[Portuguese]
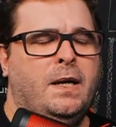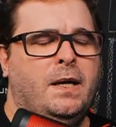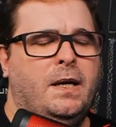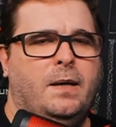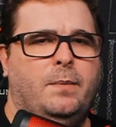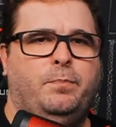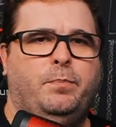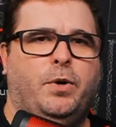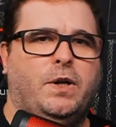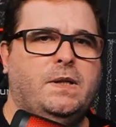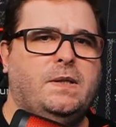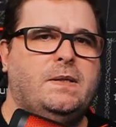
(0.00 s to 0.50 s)

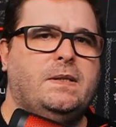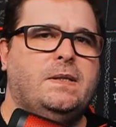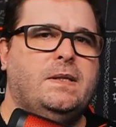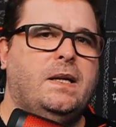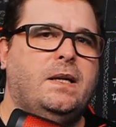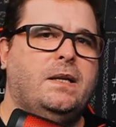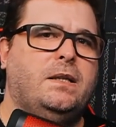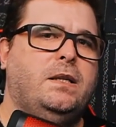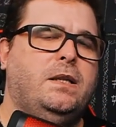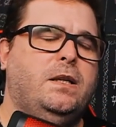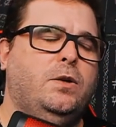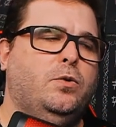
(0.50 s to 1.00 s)
é, pode
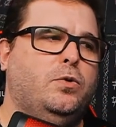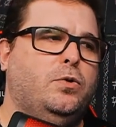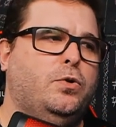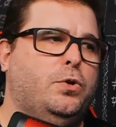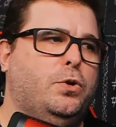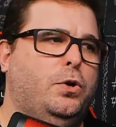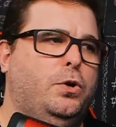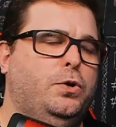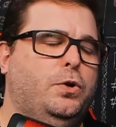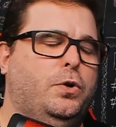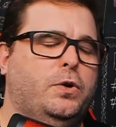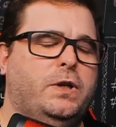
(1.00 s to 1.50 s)
ser que o
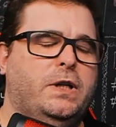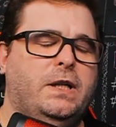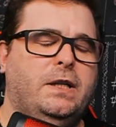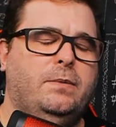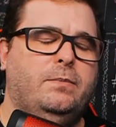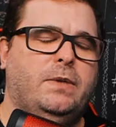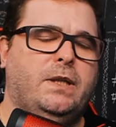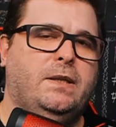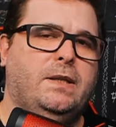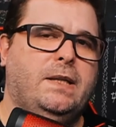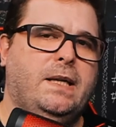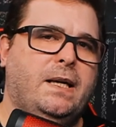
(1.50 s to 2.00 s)

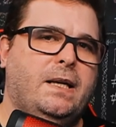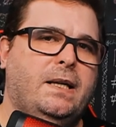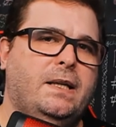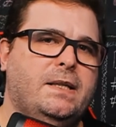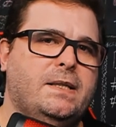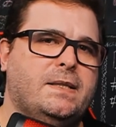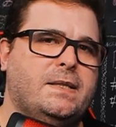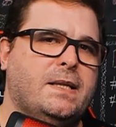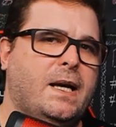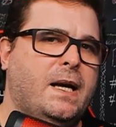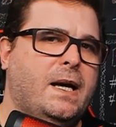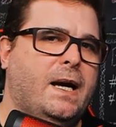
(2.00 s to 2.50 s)
cronograma
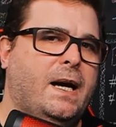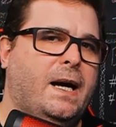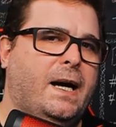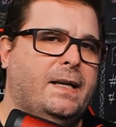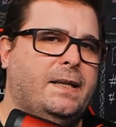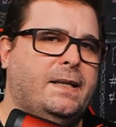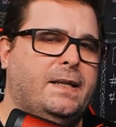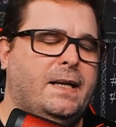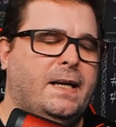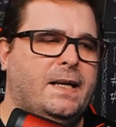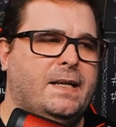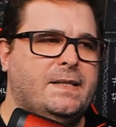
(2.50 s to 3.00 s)
deles
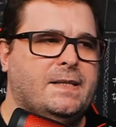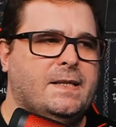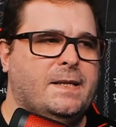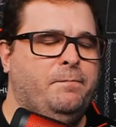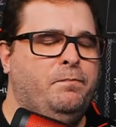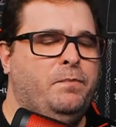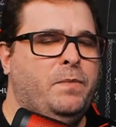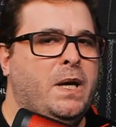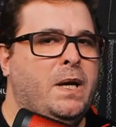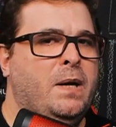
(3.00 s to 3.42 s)
atrase.